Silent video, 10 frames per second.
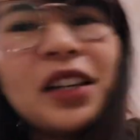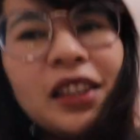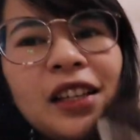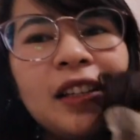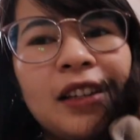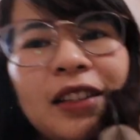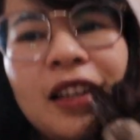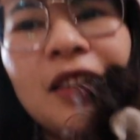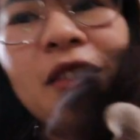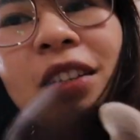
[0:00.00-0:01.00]
Pakita lang
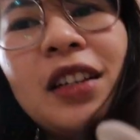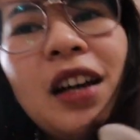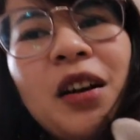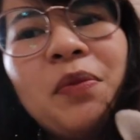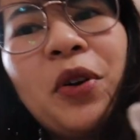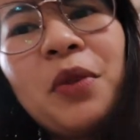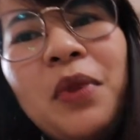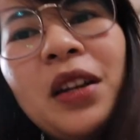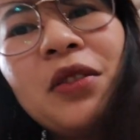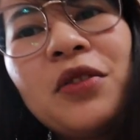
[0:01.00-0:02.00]
natin, ayan, oh.
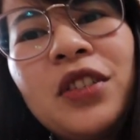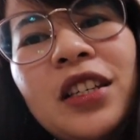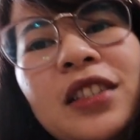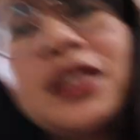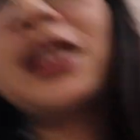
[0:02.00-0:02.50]
Nagkakaporma na yung cheeks